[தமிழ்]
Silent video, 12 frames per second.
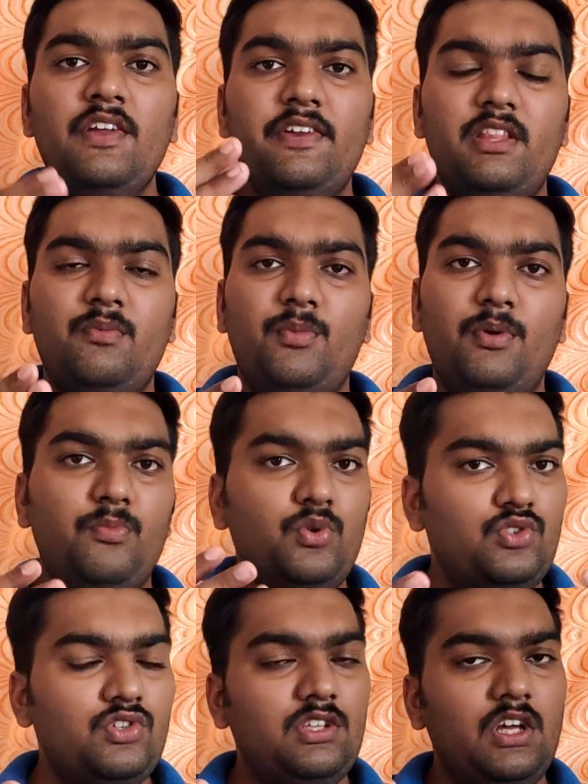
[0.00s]
இந்த மொபைல்
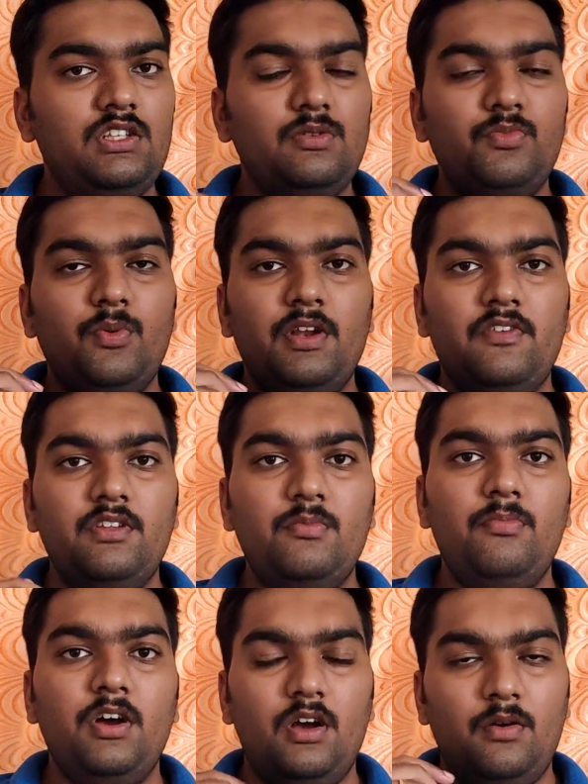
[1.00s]
பிடிச்சிருந்தா அந்த மொபைல் வந்து
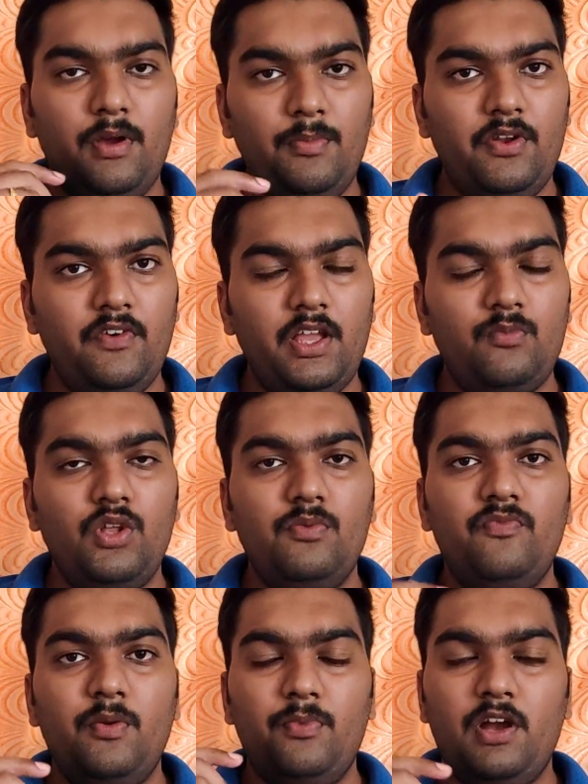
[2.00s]
பை பண்ணி வாங்க முடியும்
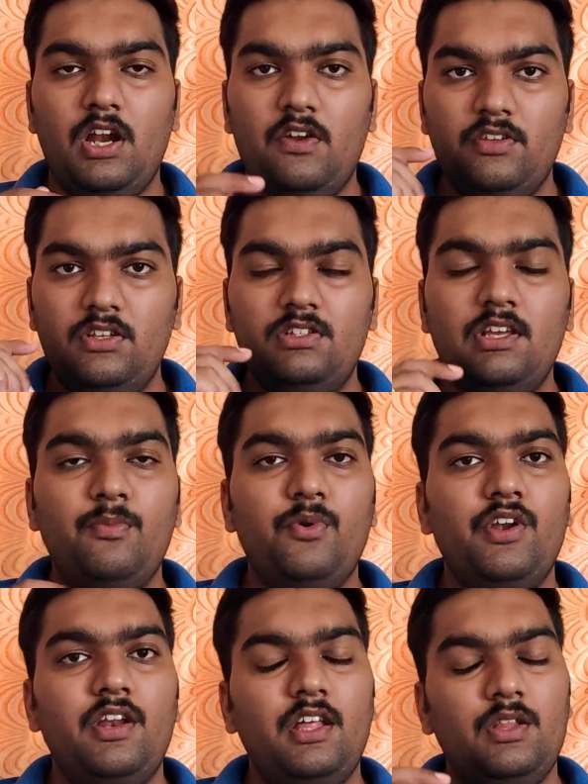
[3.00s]
ஃப்ளிப்கார்ட்டில் வந்து சேல்
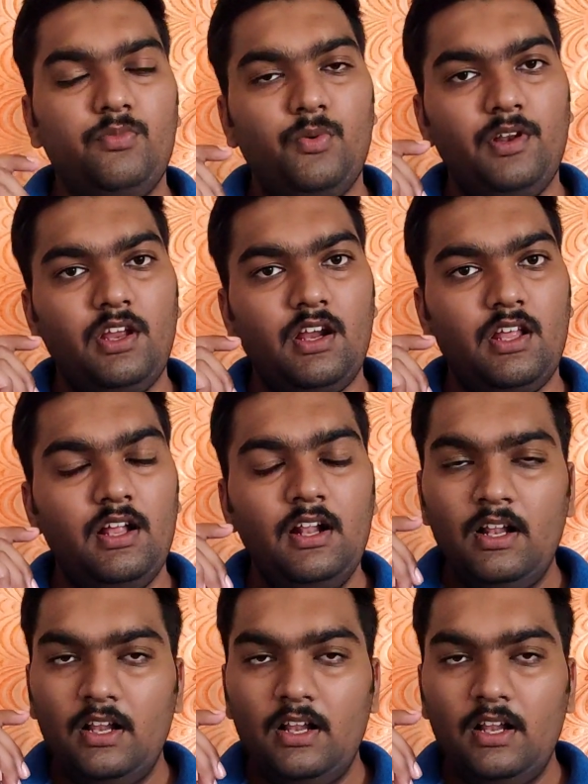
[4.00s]
போயிட்டுருக்கு அந்த மொபைலுக்கான